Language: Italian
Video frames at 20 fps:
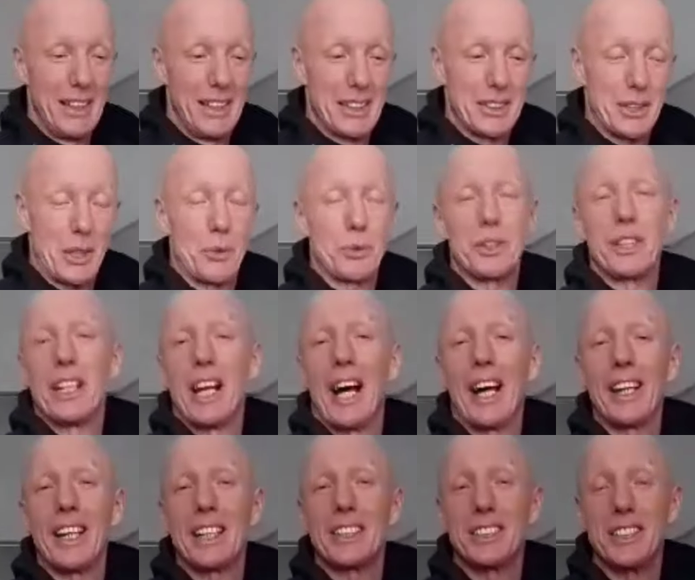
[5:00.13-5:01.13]

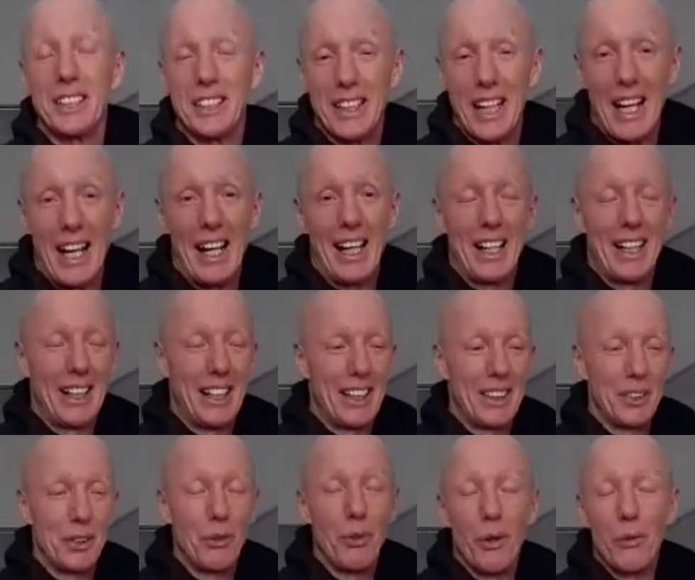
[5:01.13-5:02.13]
straordinaria
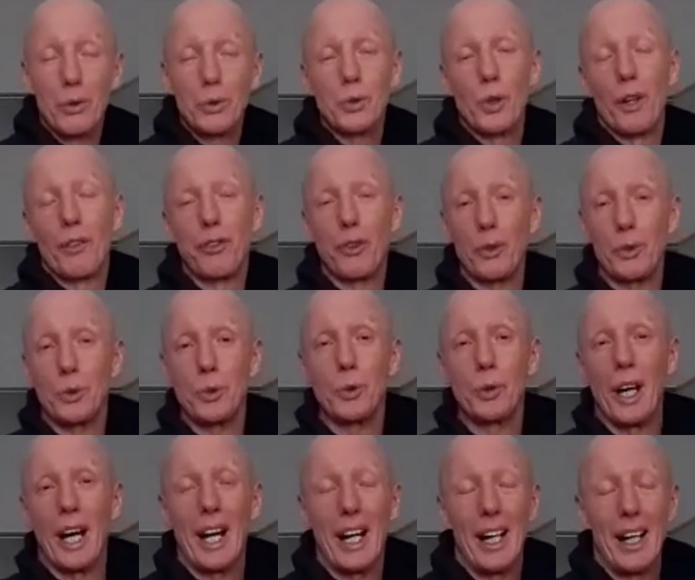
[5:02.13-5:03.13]
città, dove ho avuto la
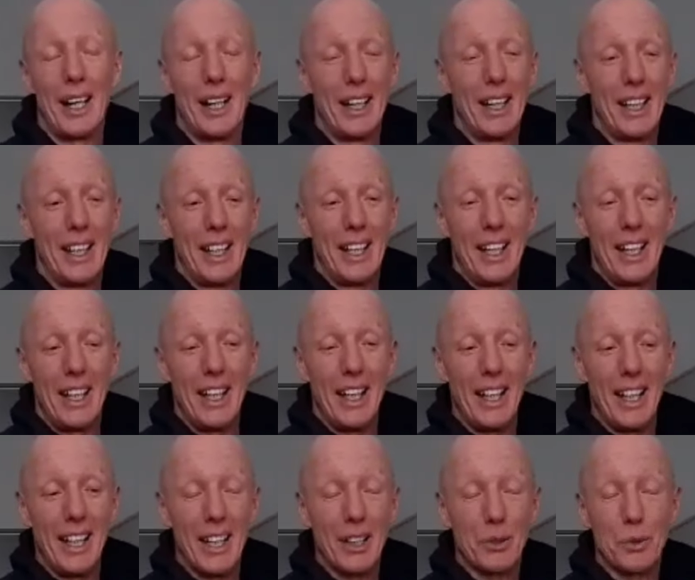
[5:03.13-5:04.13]
fortuna
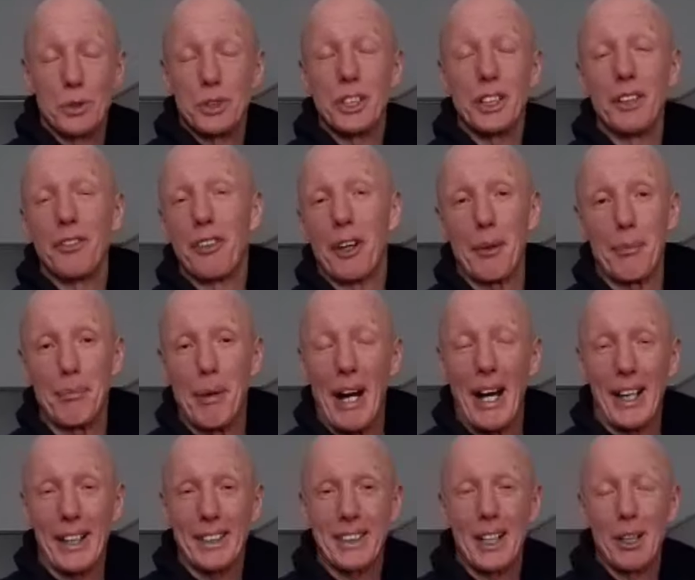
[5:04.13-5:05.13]
eh, così di far
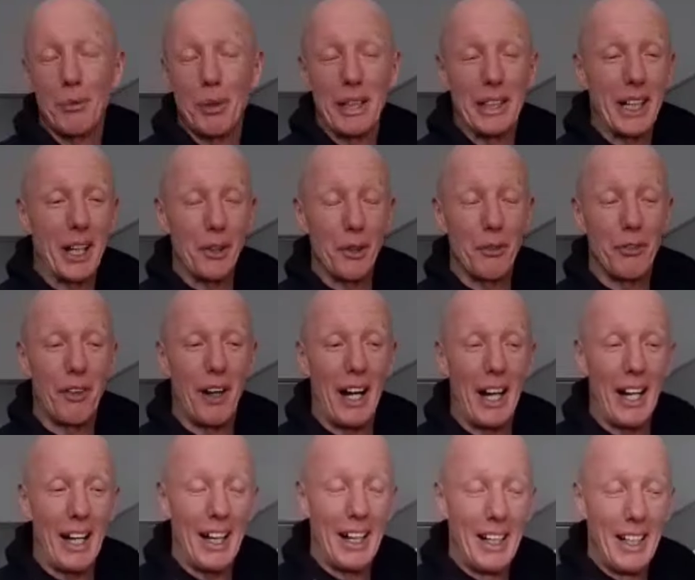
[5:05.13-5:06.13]
parte qualche anno
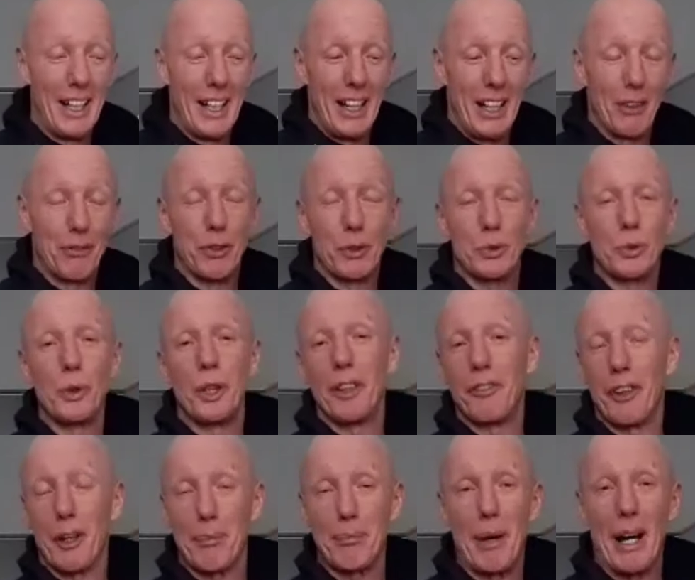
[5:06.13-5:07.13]
fa, la fortuna di
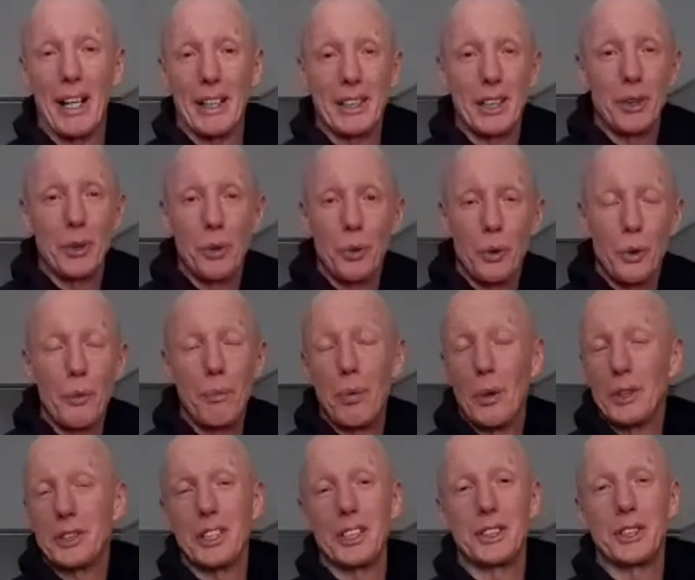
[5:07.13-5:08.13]
far parte di un
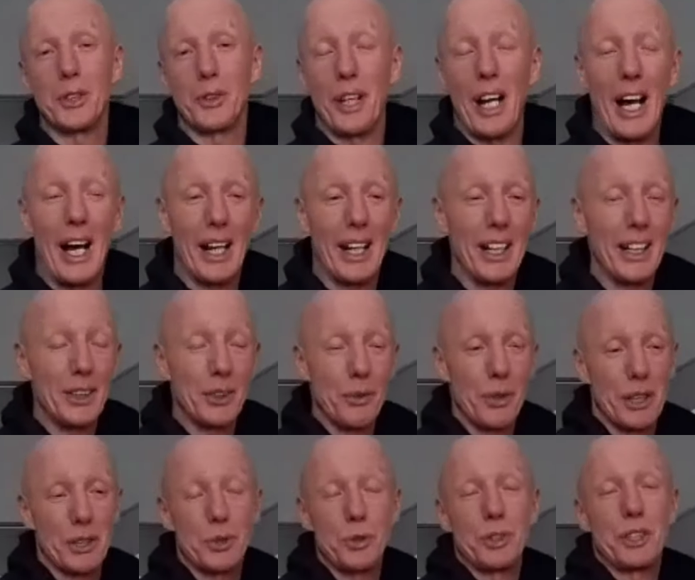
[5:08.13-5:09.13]
gruppo eccezionale, di
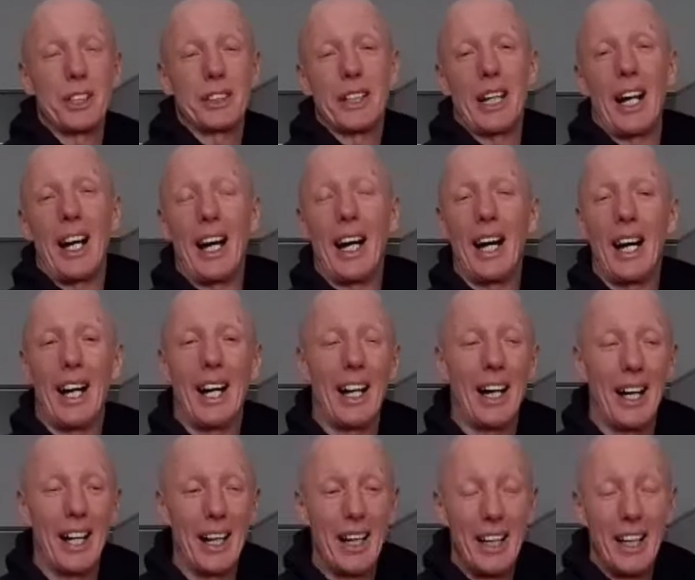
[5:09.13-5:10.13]
una
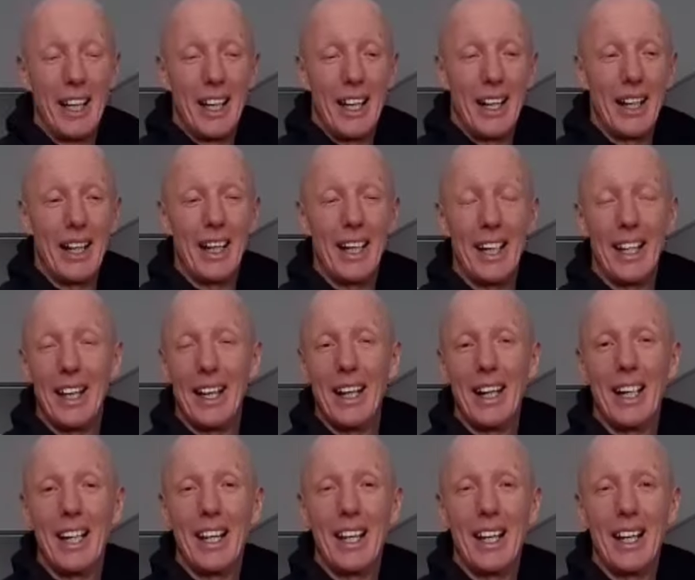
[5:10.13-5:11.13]
società
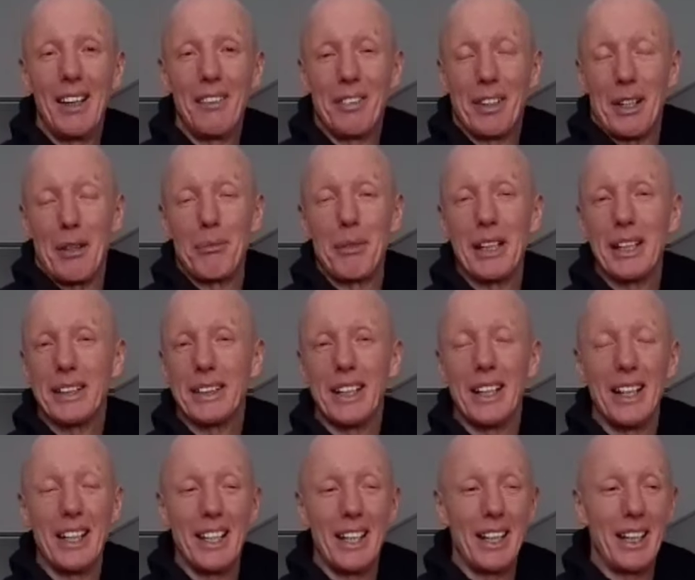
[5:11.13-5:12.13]
eh,
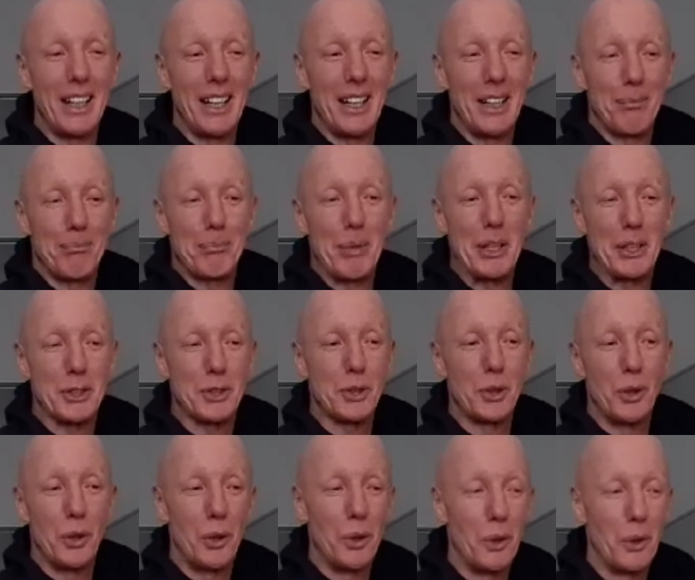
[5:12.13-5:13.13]
veramente,
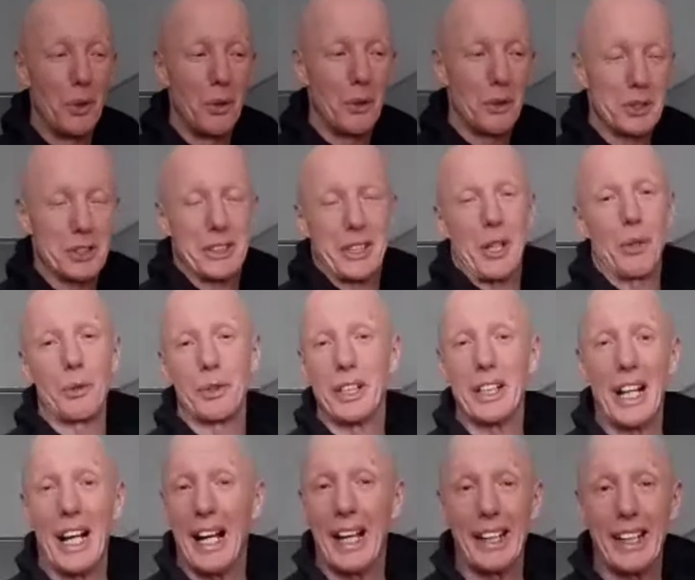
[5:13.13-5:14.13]
penso,
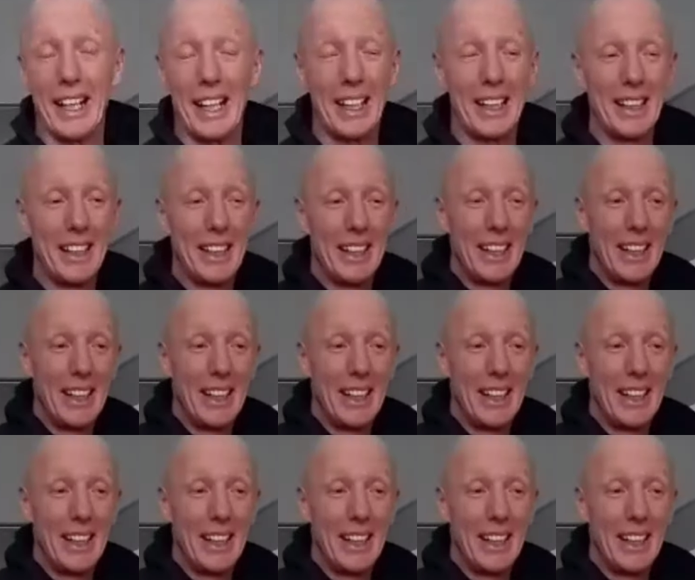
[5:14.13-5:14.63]
straordinaria,